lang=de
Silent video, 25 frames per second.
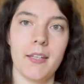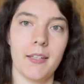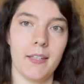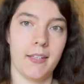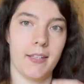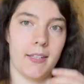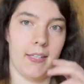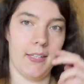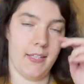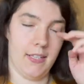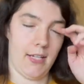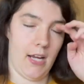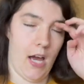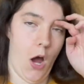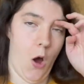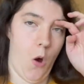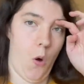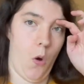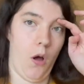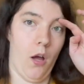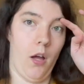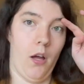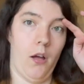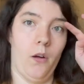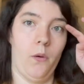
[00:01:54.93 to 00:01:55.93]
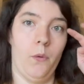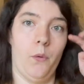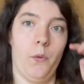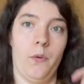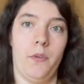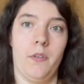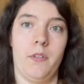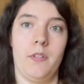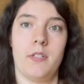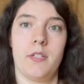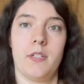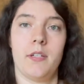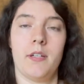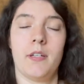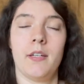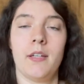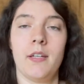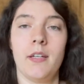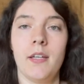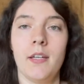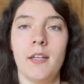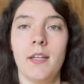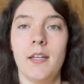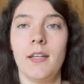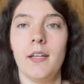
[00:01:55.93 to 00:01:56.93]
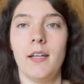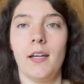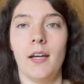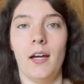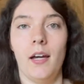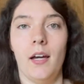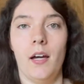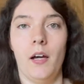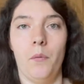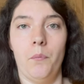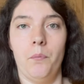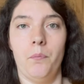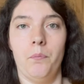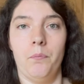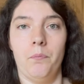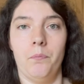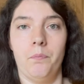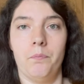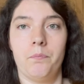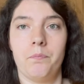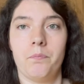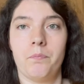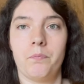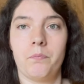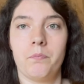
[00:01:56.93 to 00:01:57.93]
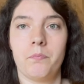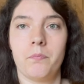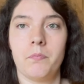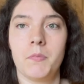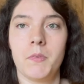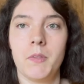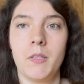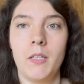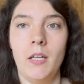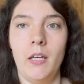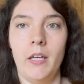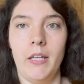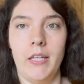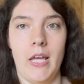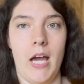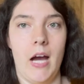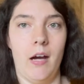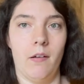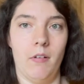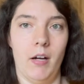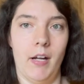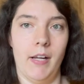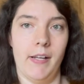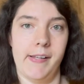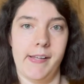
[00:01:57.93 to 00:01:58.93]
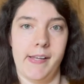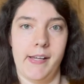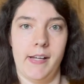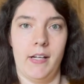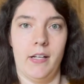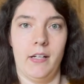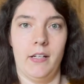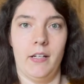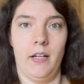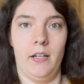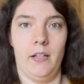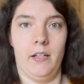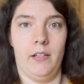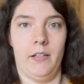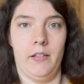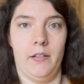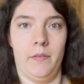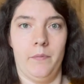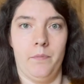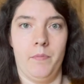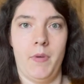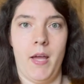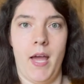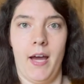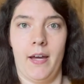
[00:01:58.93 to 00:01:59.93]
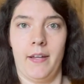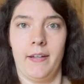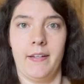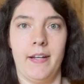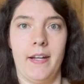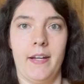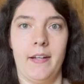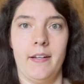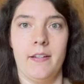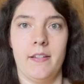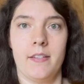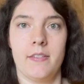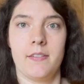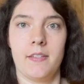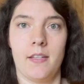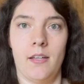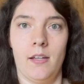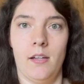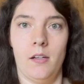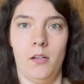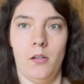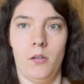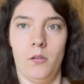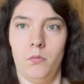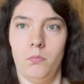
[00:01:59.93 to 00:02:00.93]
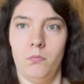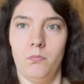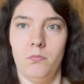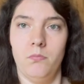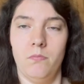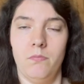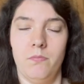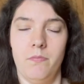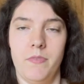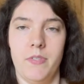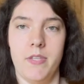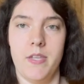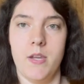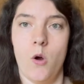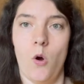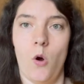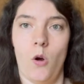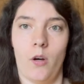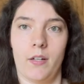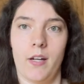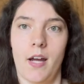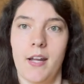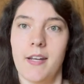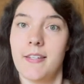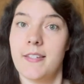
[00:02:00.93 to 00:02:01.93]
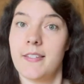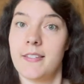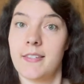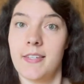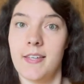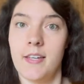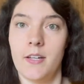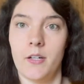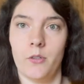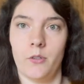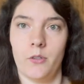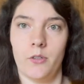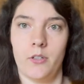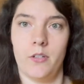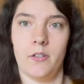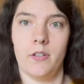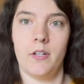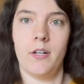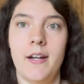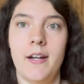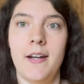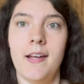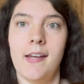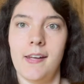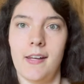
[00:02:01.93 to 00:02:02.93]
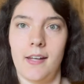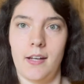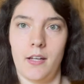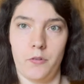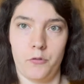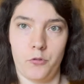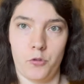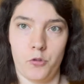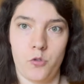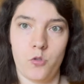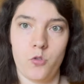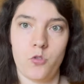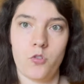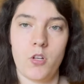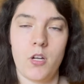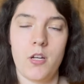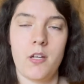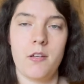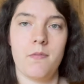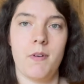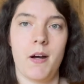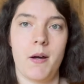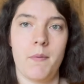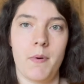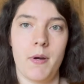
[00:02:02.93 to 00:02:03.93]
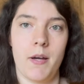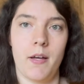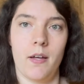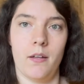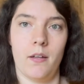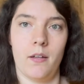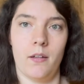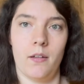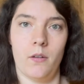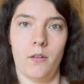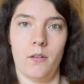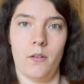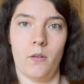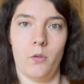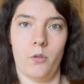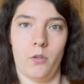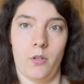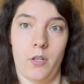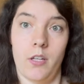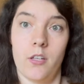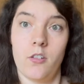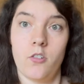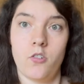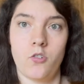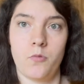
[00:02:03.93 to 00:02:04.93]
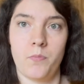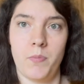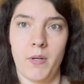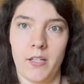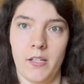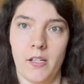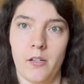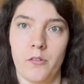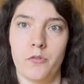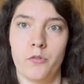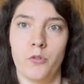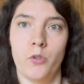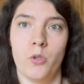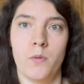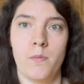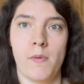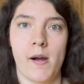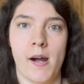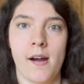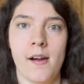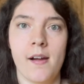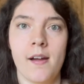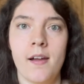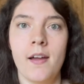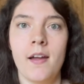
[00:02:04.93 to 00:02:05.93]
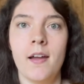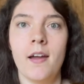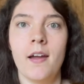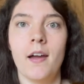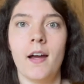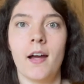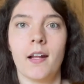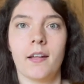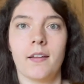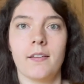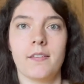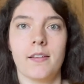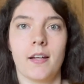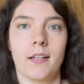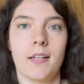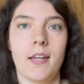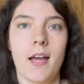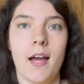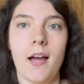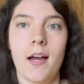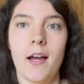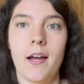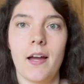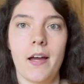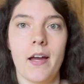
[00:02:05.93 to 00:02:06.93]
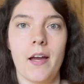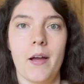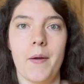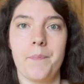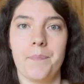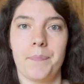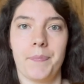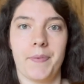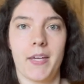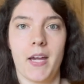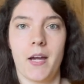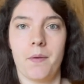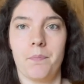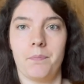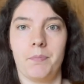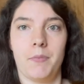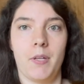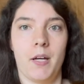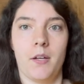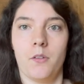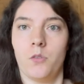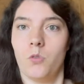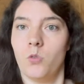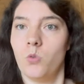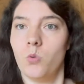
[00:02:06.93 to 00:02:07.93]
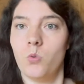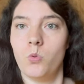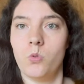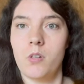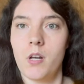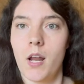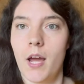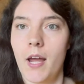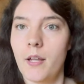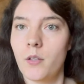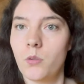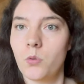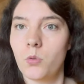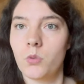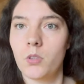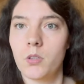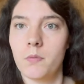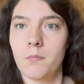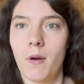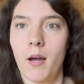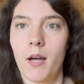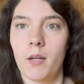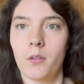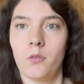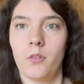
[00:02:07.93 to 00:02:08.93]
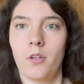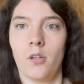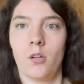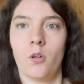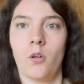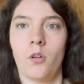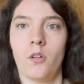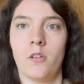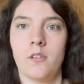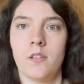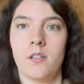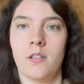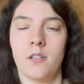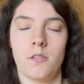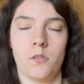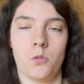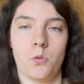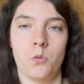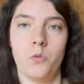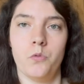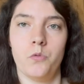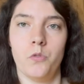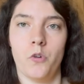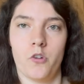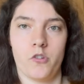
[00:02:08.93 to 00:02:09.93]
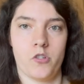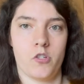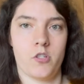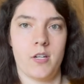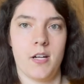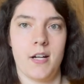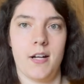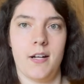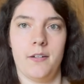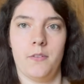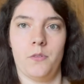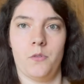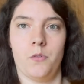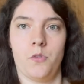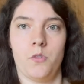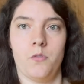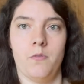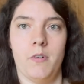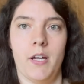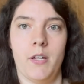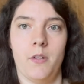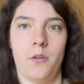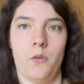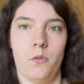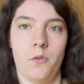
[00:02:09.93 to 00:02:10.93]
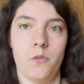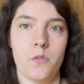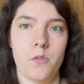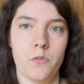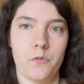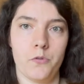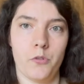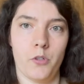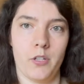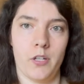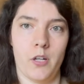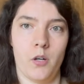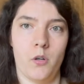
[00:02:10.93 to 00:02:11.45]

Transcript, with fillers: Genau, und ähm, ja, weil der ähm, Herr, der das äh, organisiert oder er dafür zuständig war bei, oder ist bei der Firma, hat gesagt, ja, ähm, ich habe da so einen guten Eindruck gemacht und er könnte sich das gut vorstellen und so weiter und so fort.